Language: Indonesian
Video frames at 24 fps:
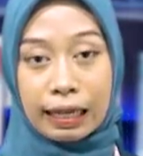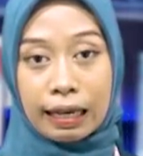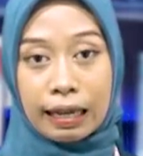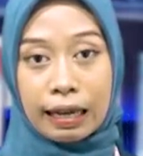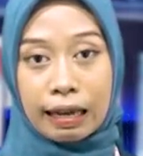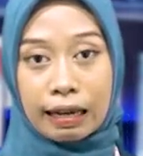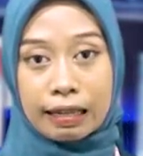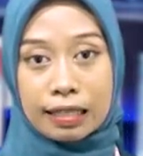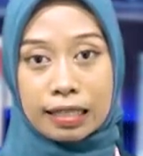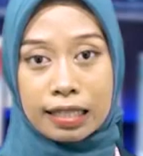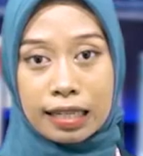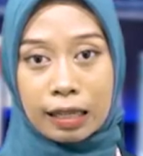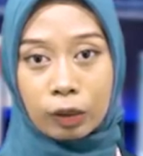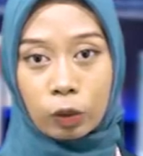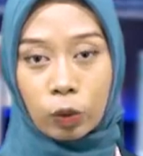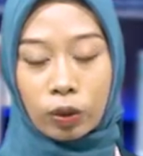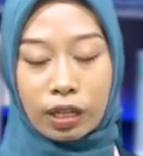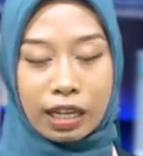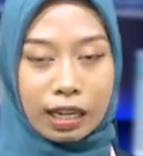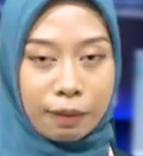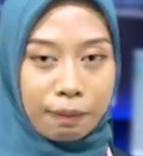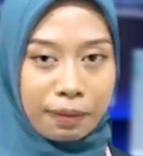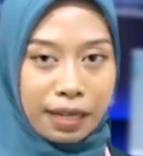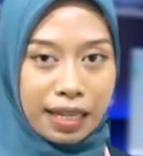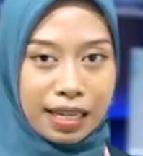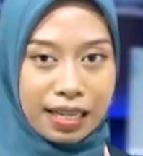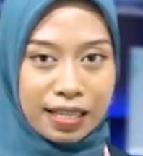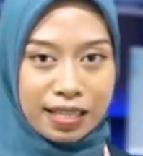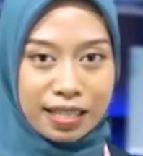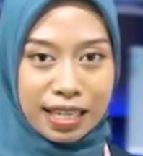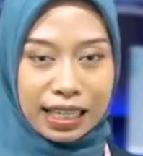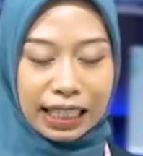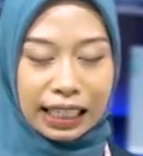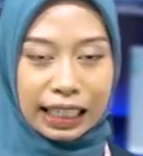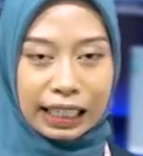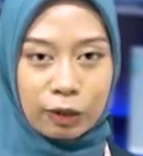gelar silaturahmi
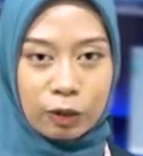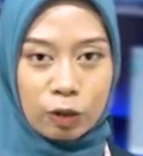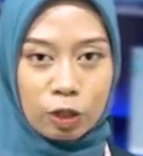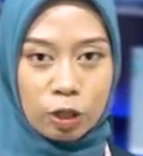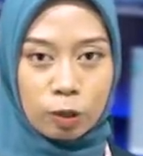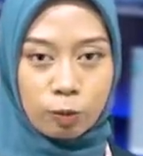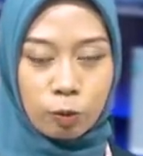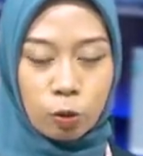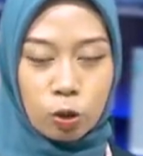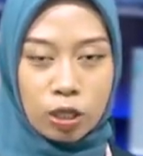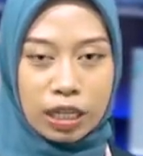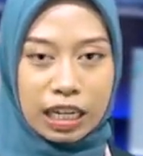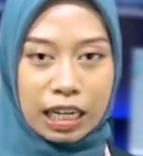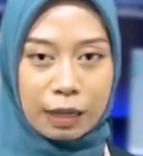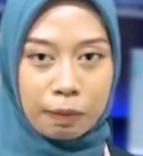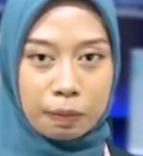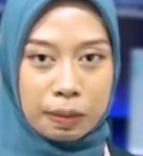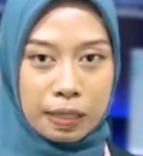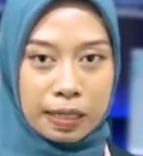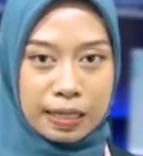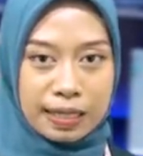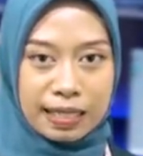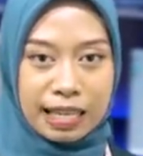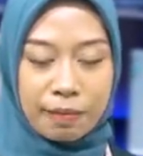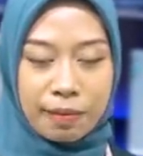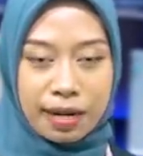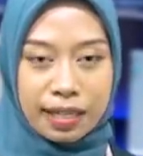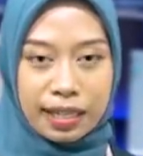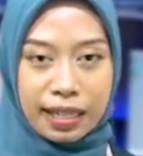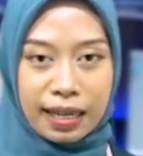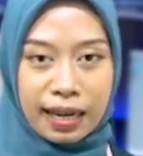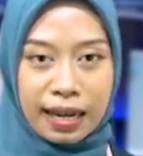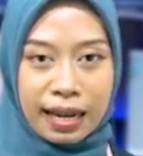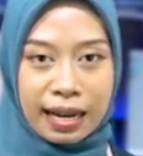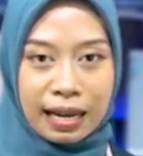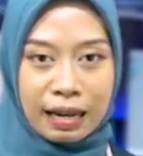sekaligus buka
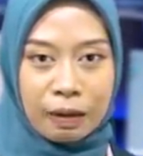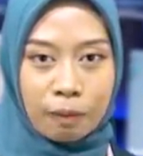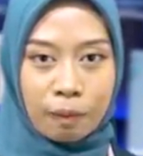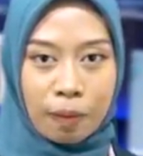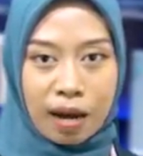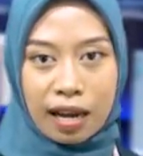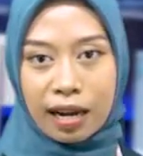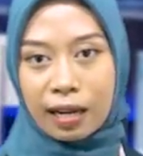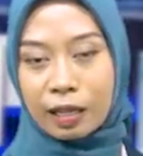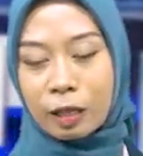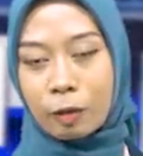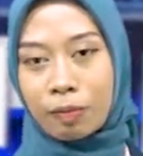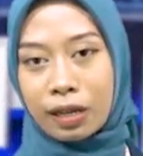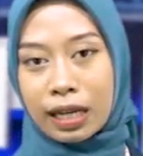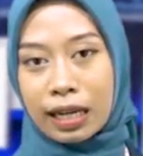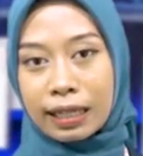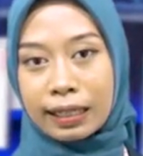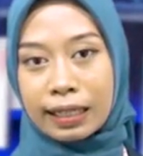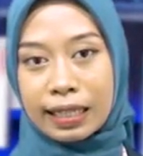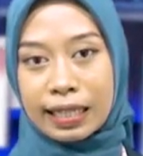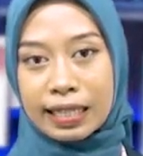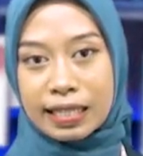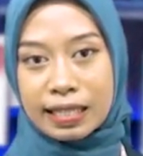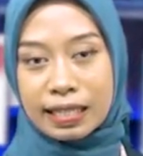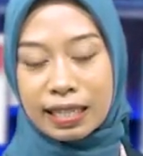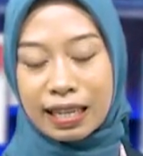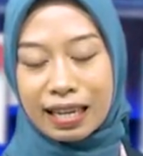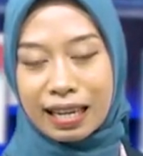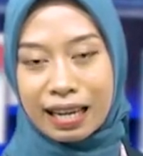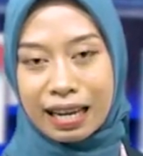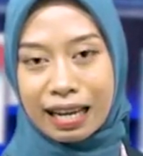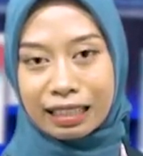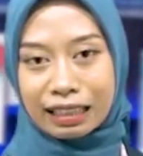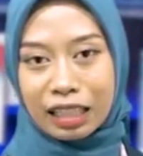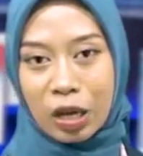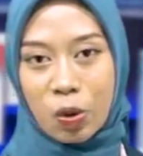bersama dengan para kepala
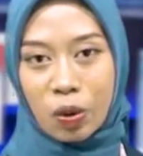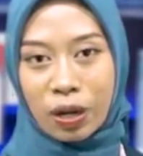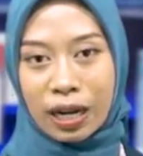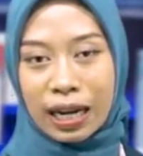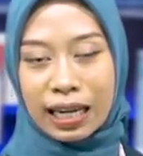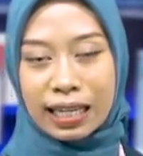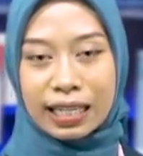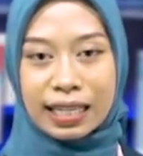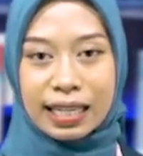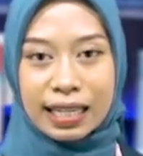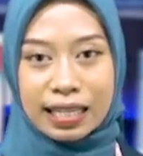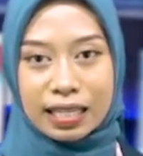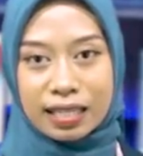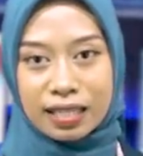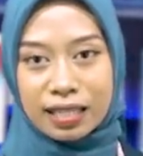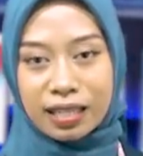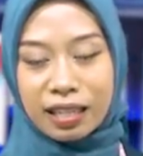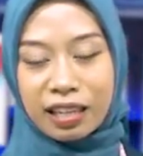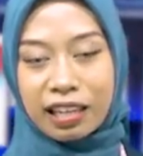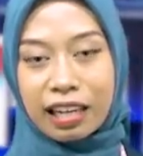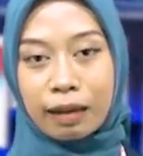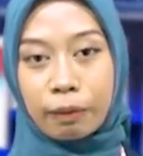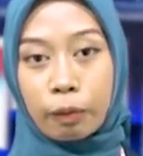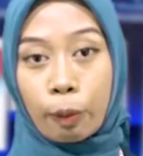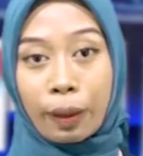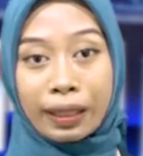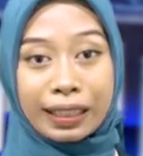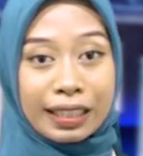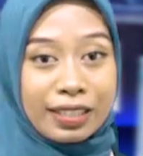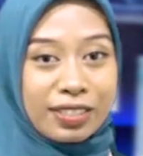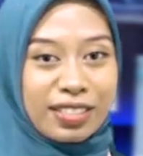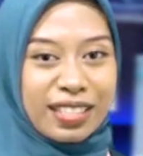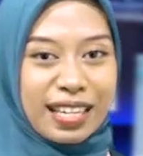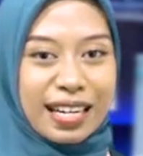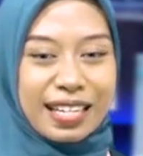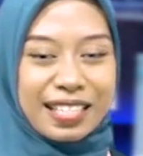desa atau kades
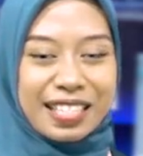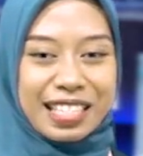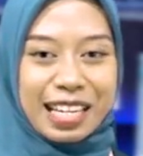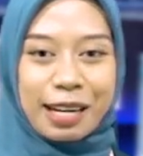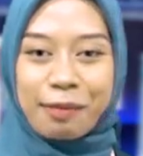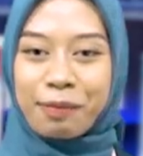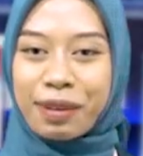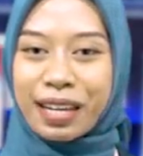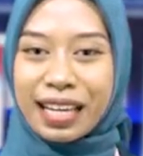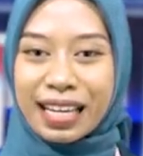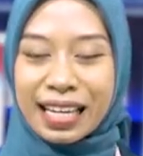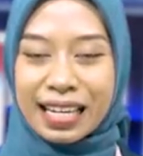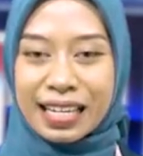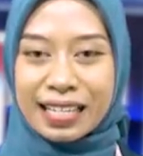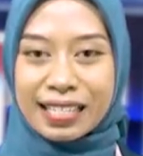Kabupaten Cilacap.